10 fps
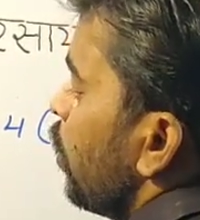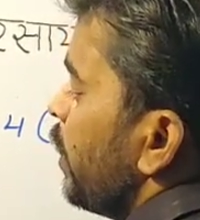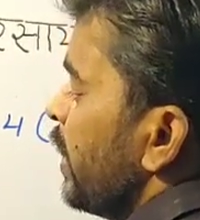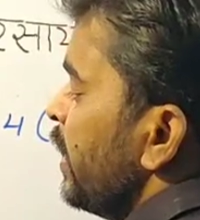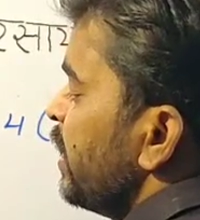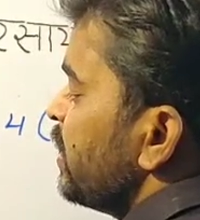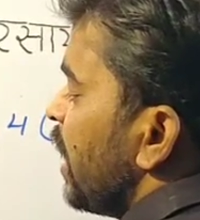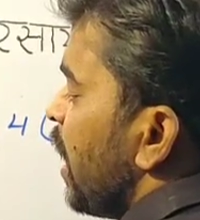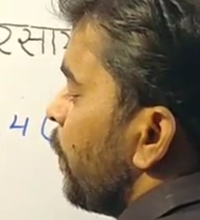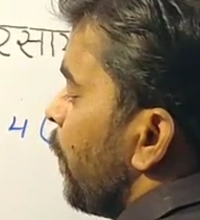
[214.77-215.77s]
और एक
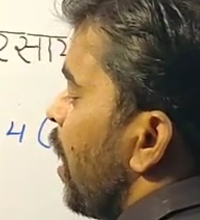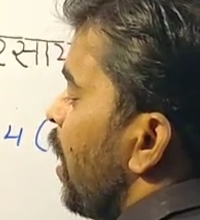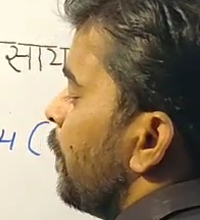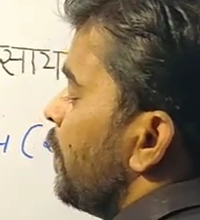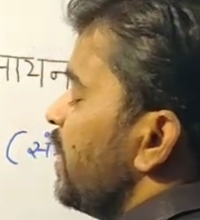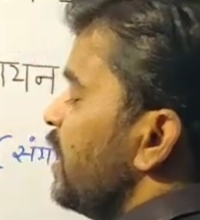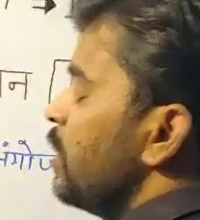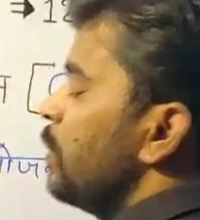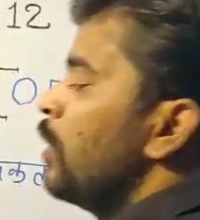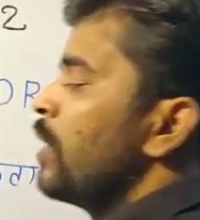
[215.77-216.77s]
तरफ आप
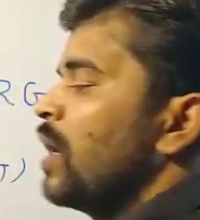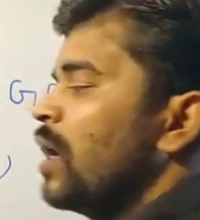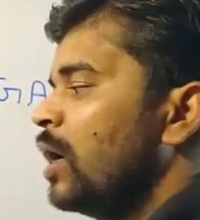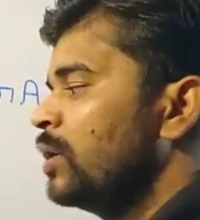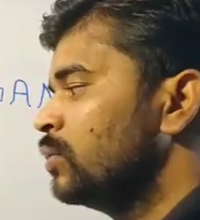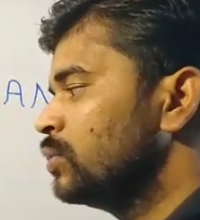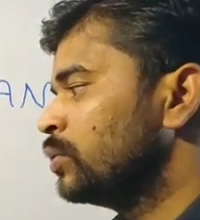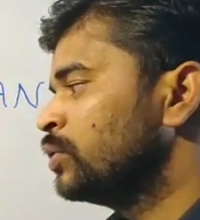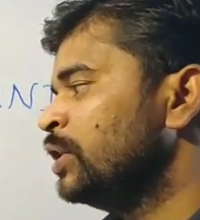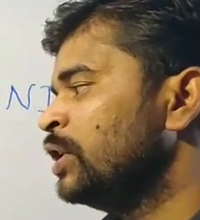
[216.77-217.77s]
एक बॉन्ड लगा दो तो